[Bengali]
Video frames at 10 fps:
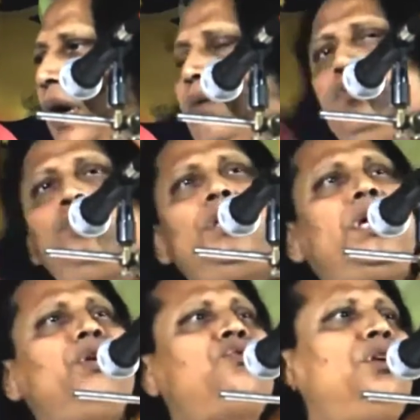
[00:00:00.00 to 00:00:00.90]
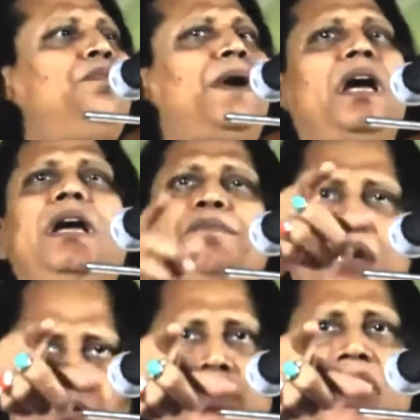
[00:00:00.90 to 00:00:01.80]
আমি যদি খিচুড়ি পাকাই
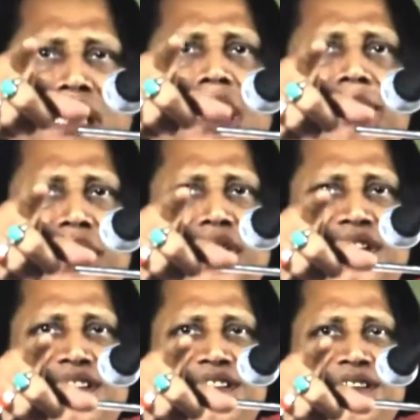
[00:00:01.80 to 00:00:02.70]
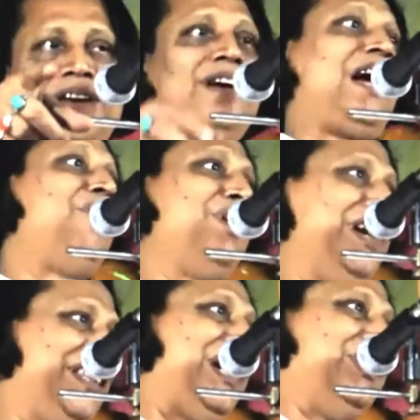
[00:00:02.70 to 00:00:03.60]
আপনারা তো তাই খাবেন
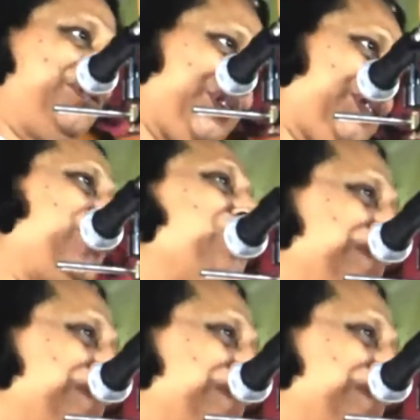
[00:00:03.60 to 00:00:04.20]
খাওয়ানোর দায়িত্বটা তো